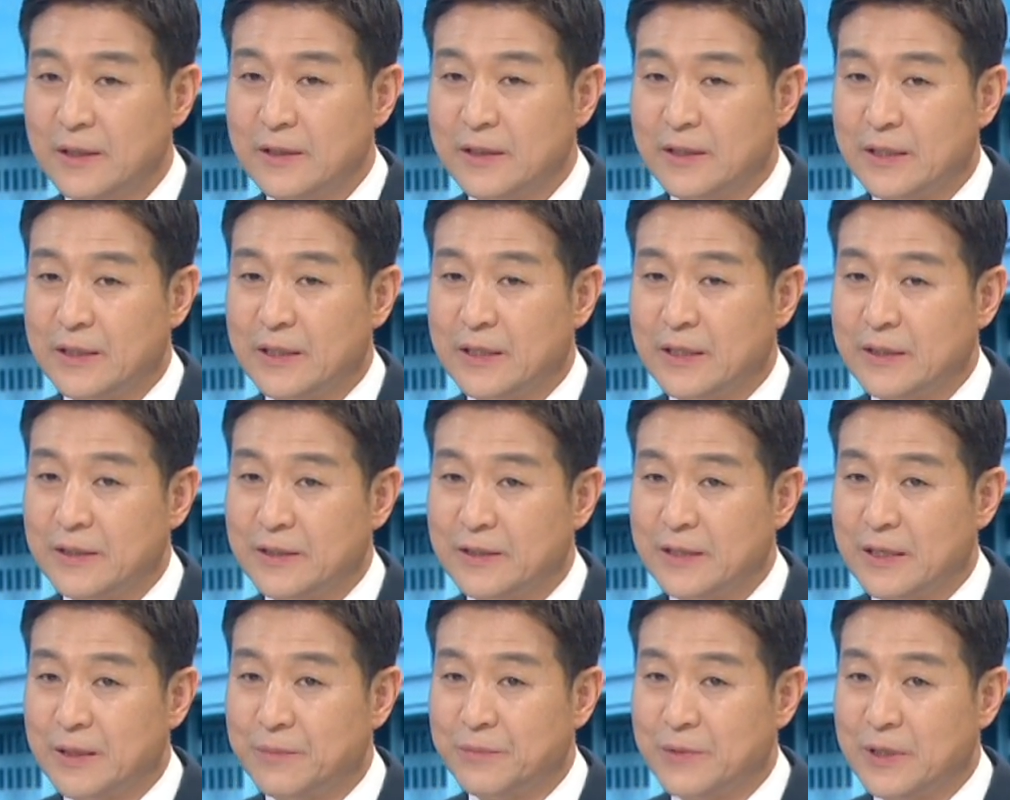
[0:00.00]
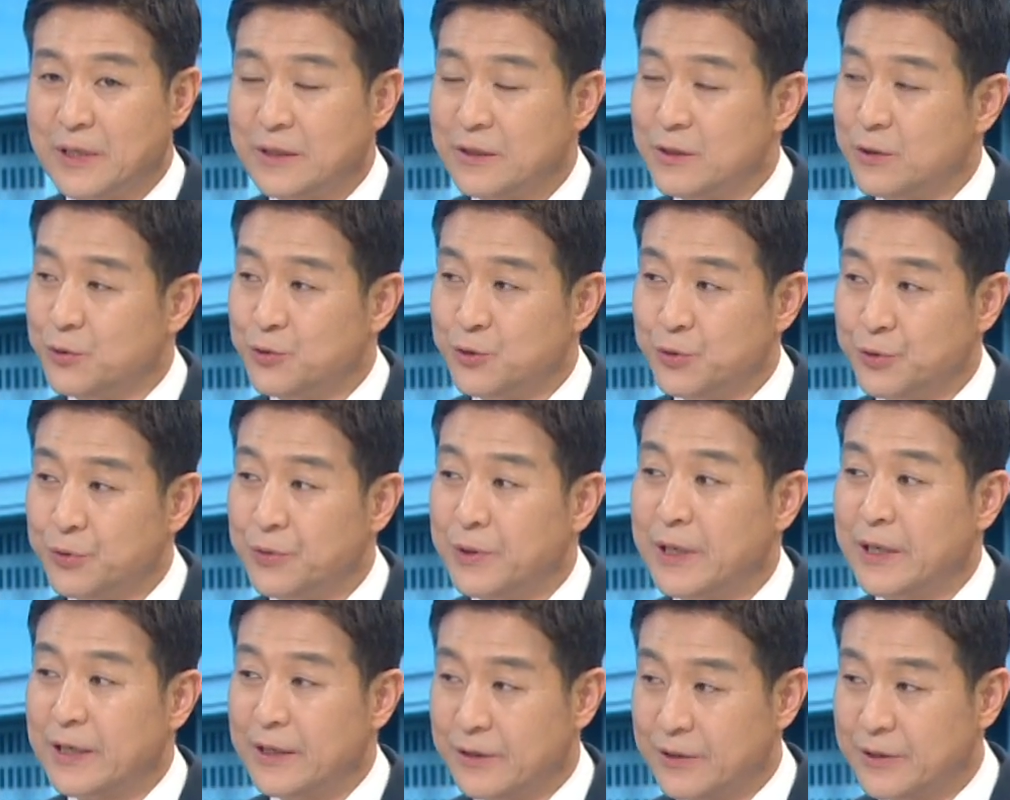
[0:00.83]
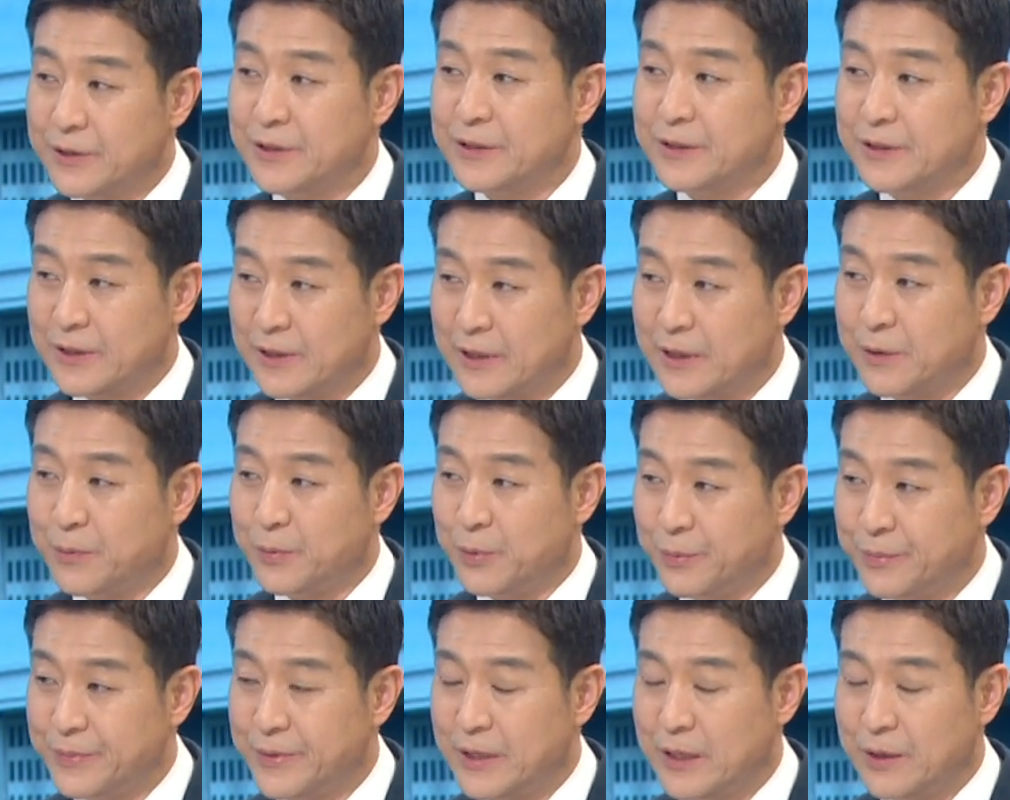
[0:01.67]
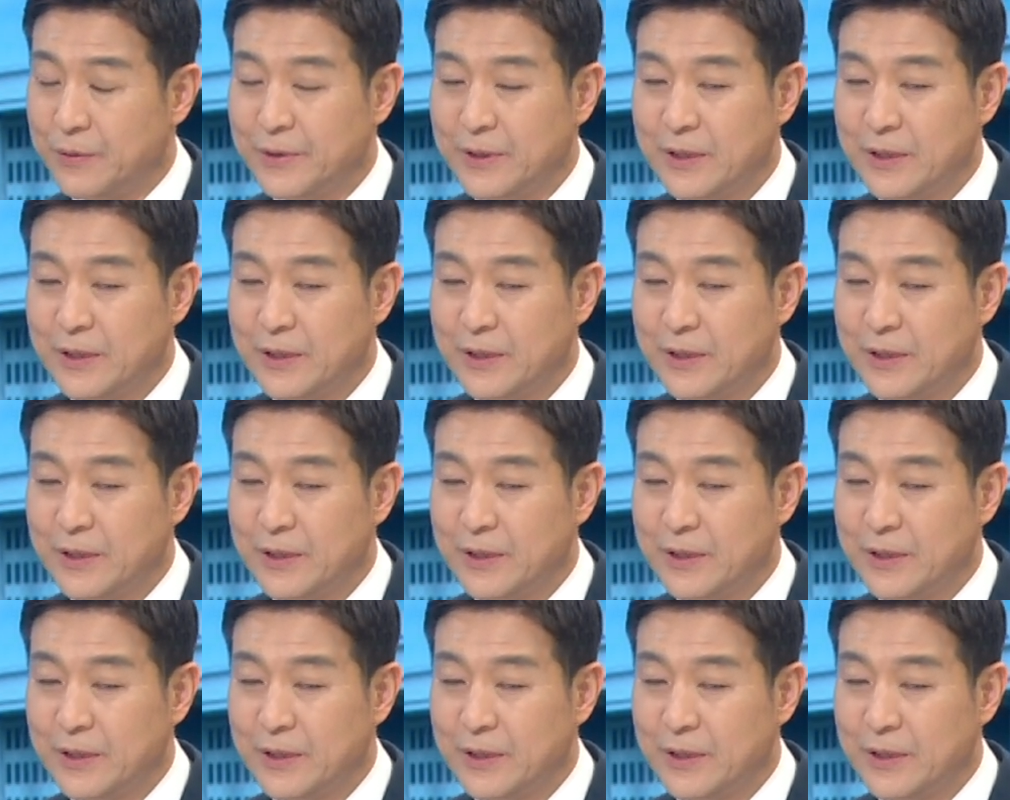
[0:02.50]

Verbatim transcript: 대단히 이 사람들한테 중요하게 여겨질 거라고 봅니다.